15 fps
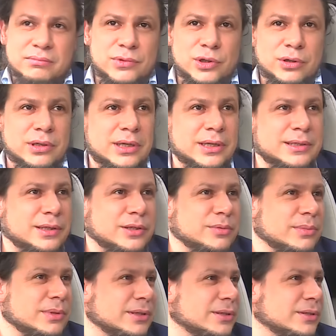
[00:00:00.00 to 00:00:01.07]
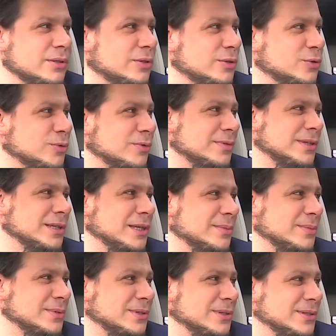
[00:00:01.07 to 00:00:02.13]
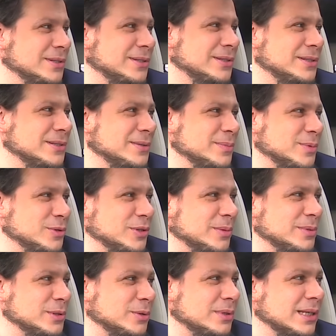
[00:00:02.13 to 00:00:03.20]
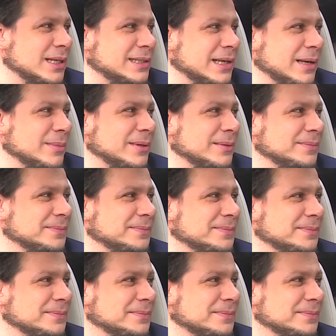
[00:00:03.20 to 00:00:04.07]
ciągle jesteśmy człowiekiem i, i potrzeby mhm. są takie same. Jako